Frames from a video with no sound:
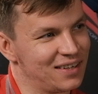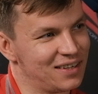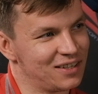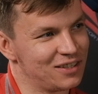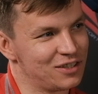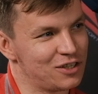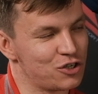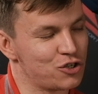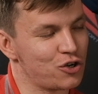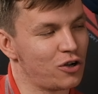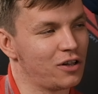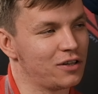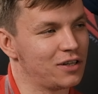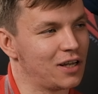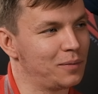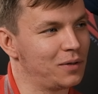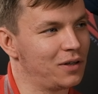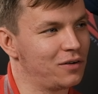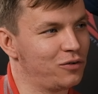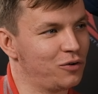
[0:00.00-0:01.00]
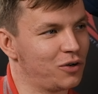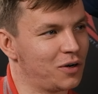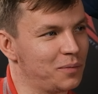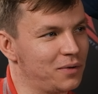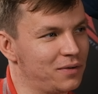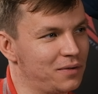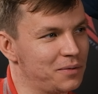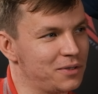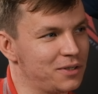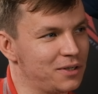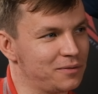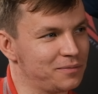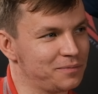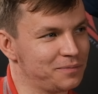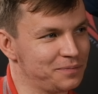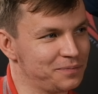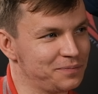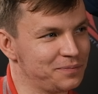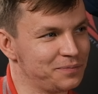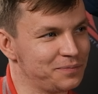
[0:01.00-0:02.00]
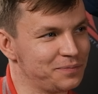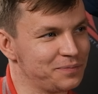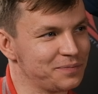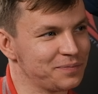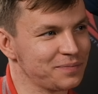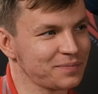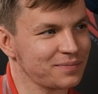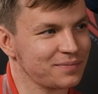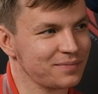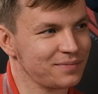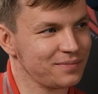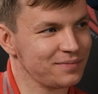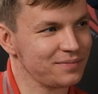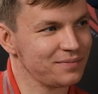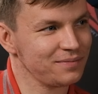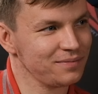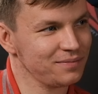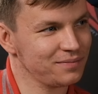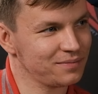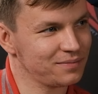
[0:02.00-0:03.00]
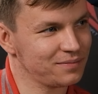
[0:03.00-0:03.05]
точно было. Тяжелая, да, была да. форма вообще? Угу. Ну, из конского